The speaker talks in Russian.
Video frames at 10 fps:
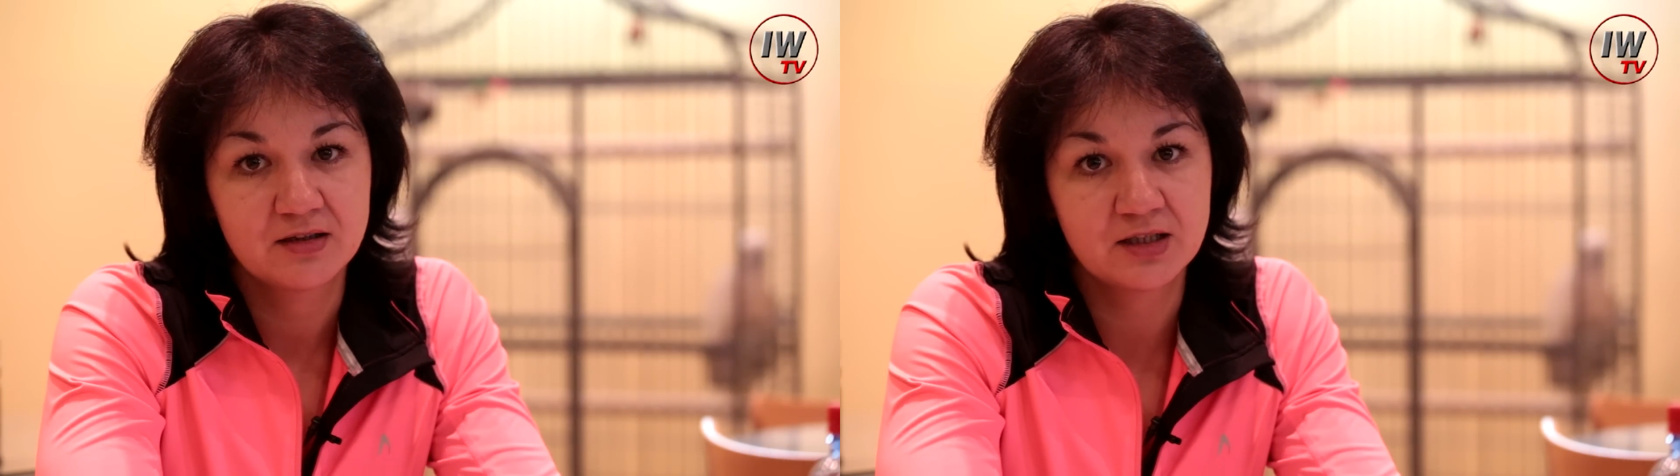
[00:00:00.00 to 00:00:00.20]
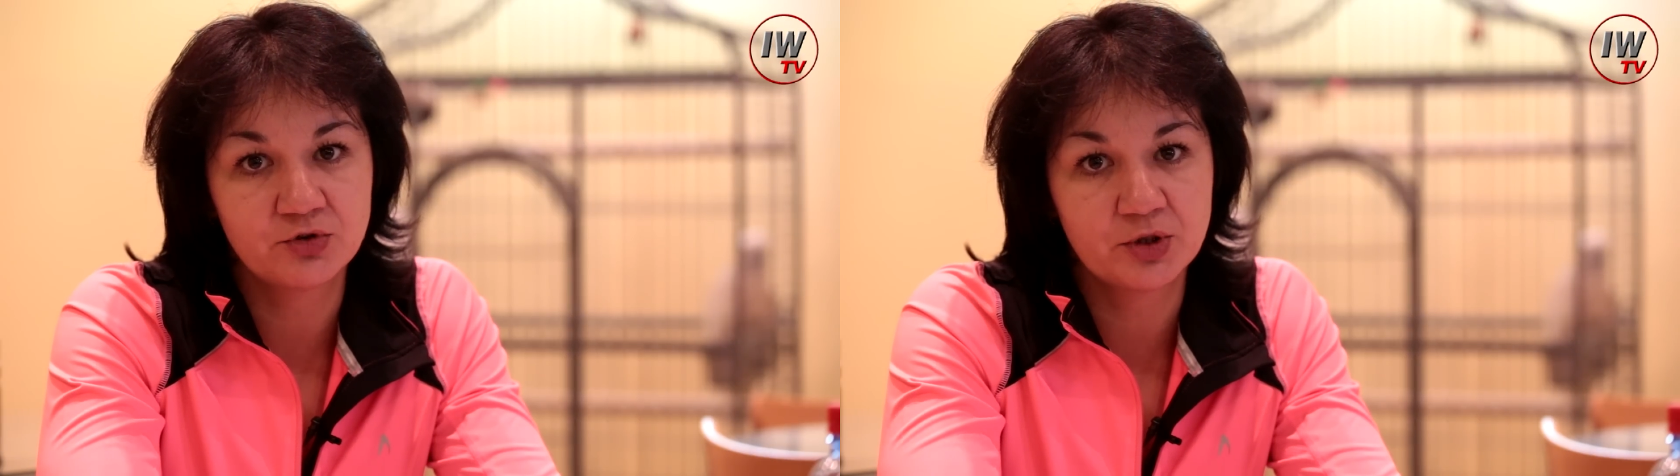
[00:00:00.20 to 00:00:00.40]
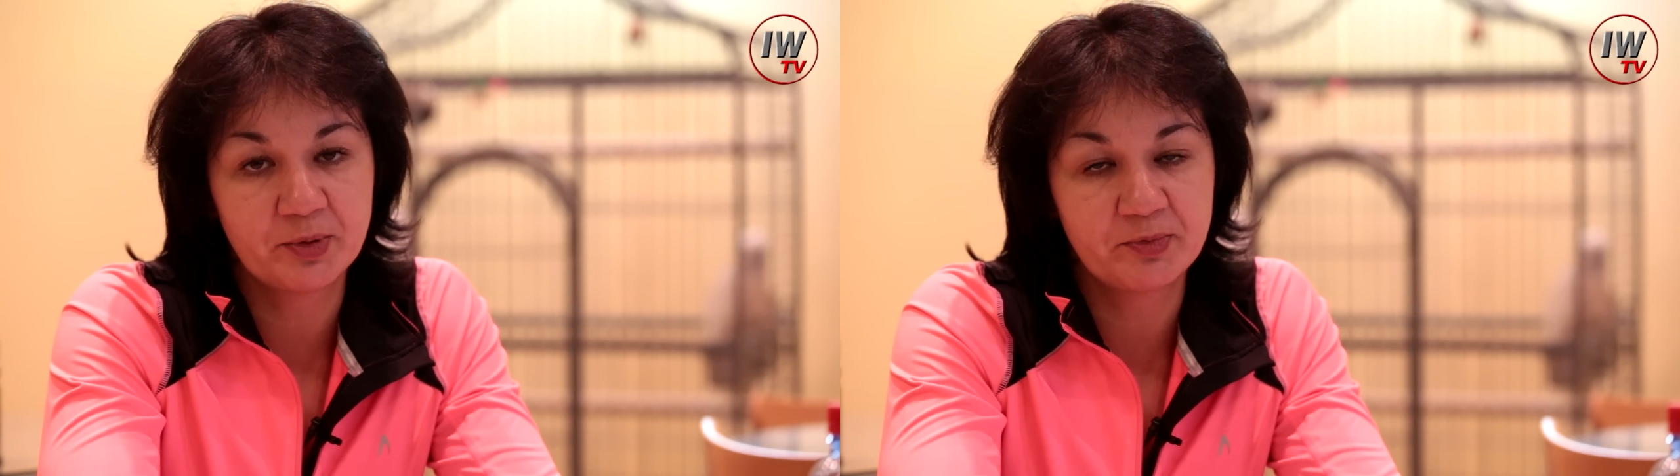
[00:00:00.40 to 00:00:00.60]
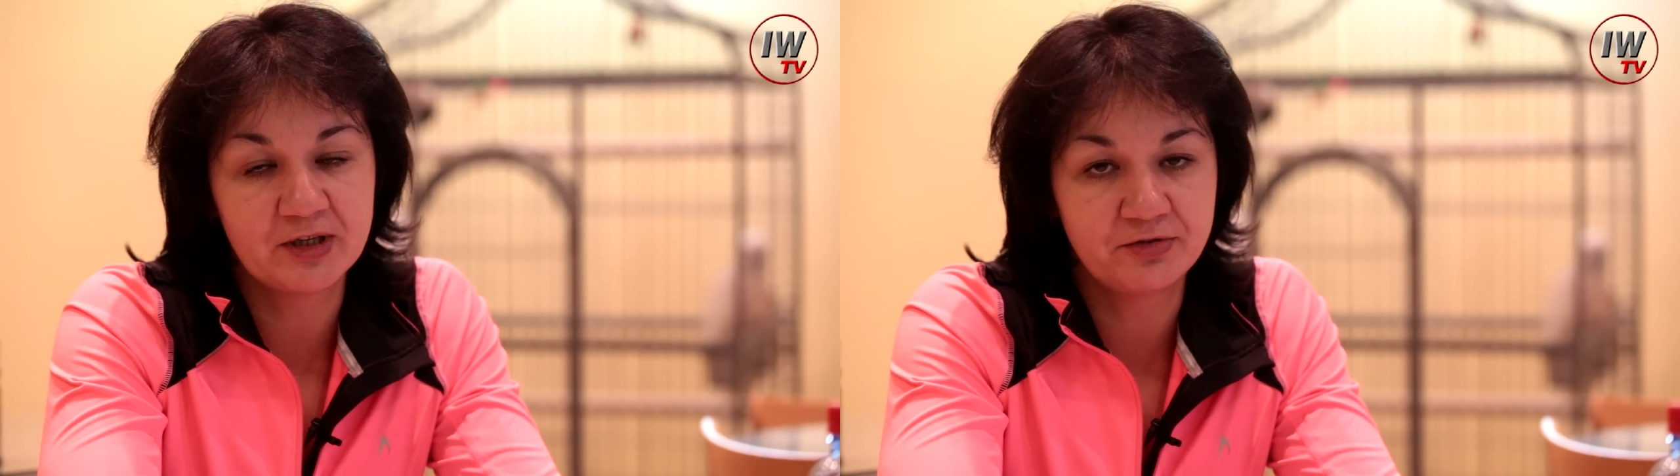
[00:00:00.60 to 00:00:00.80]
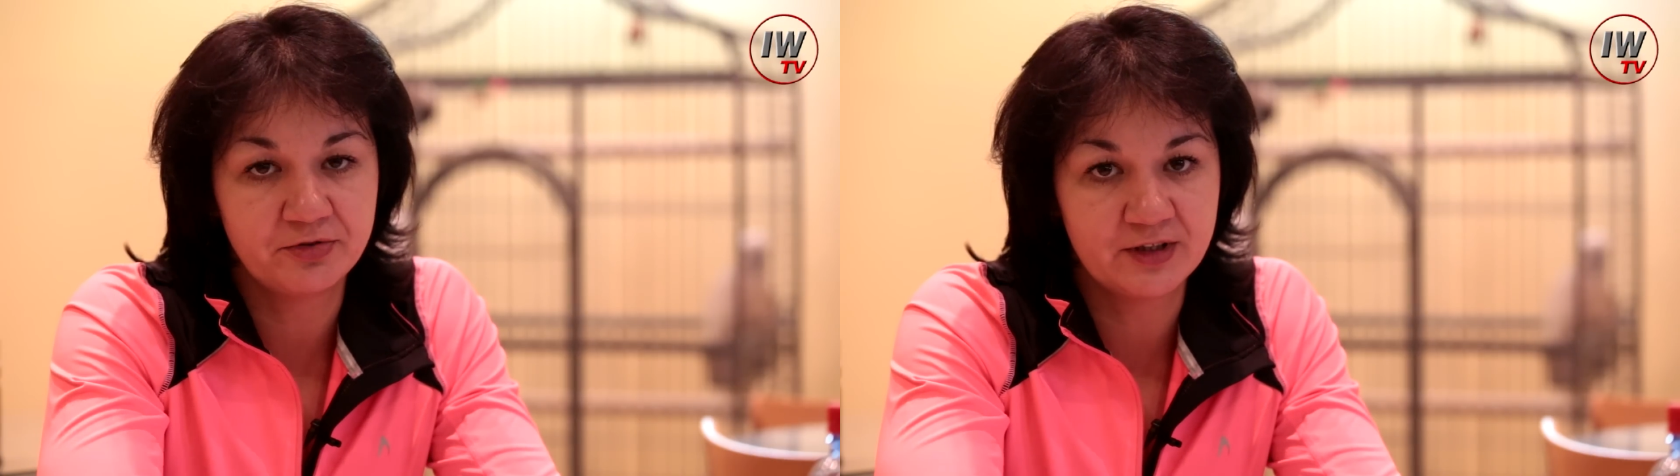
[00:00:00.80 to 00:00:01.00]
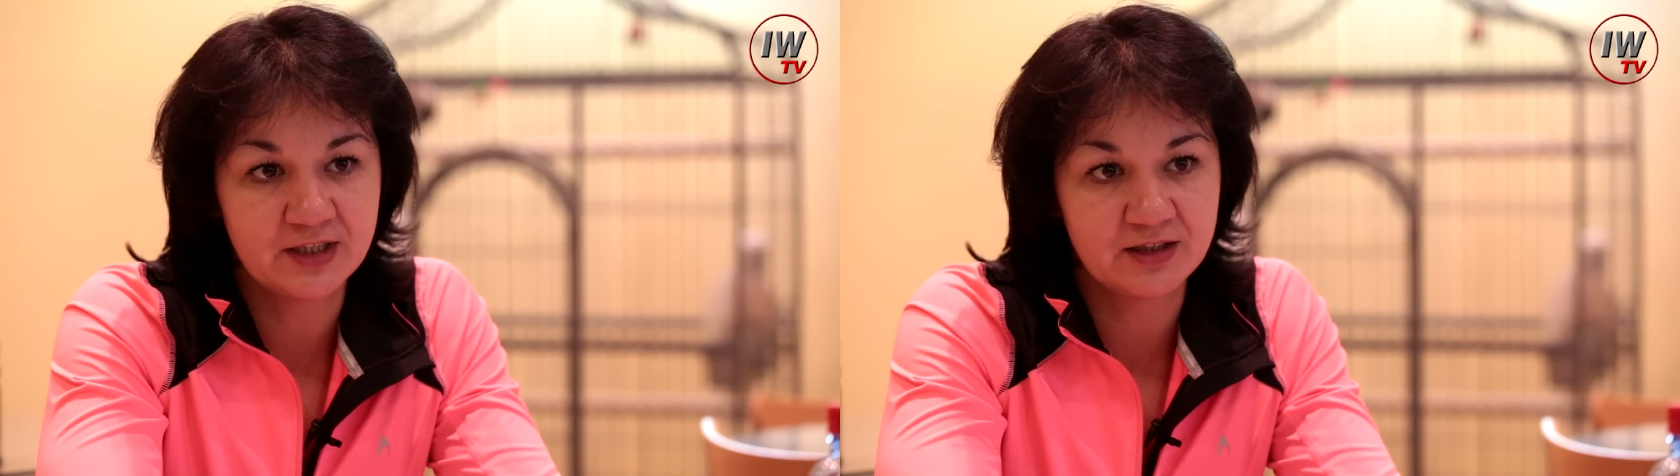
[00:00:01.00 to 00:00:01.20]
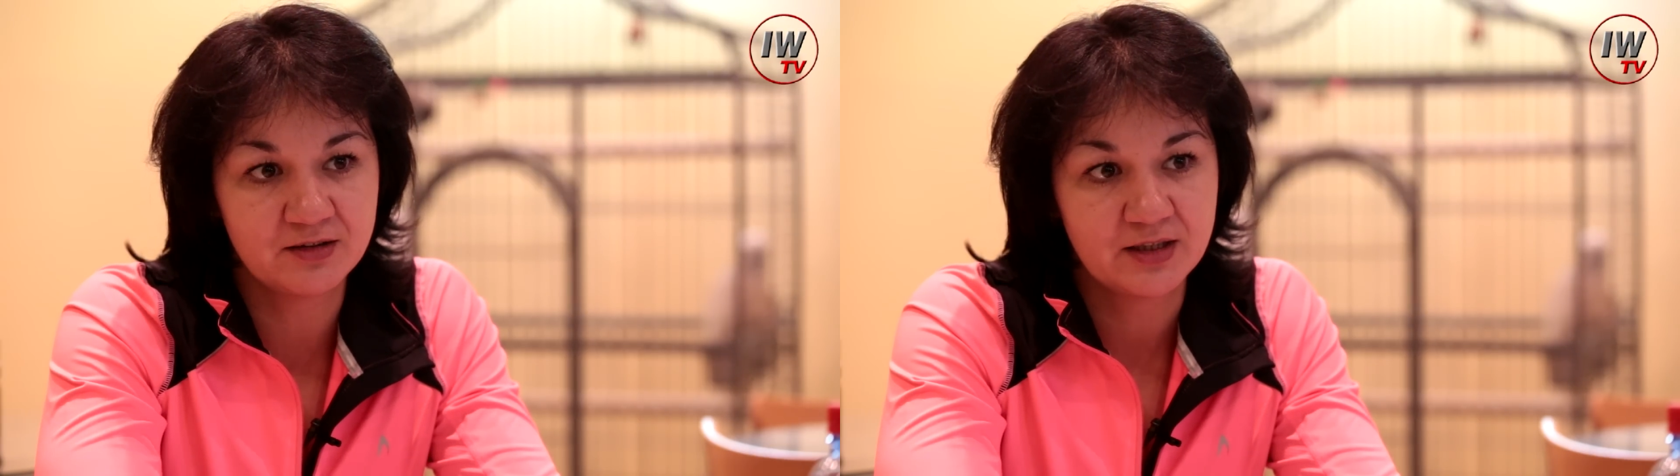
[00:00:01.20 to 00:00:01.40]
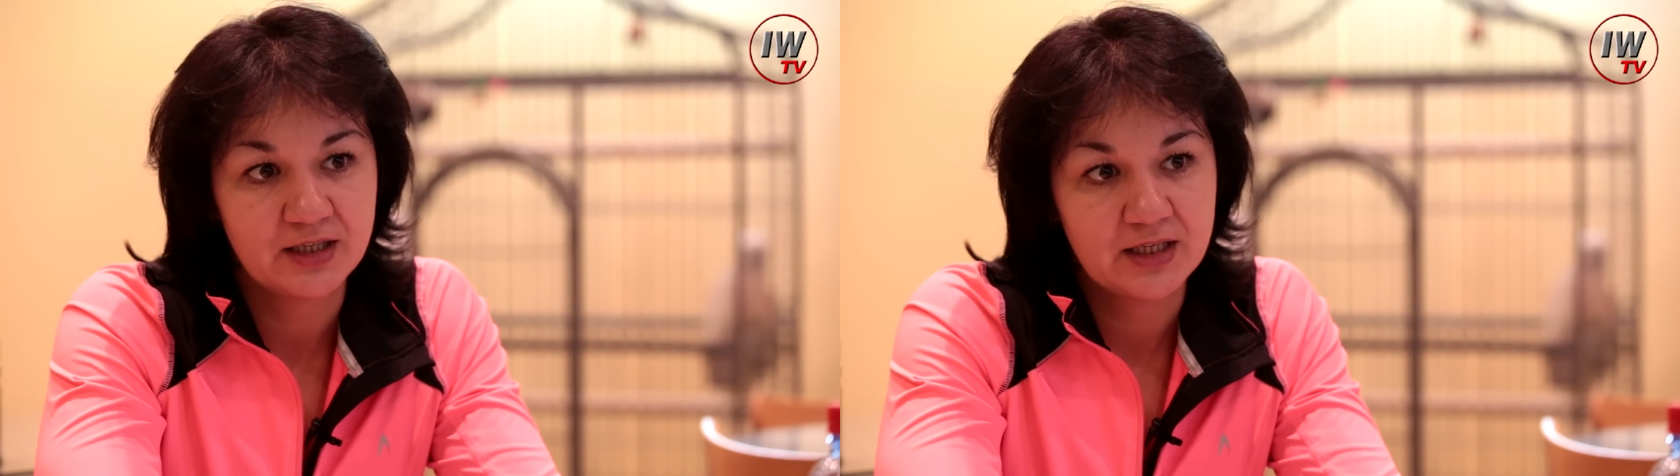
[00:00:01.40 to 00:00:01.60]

которые попали в финал.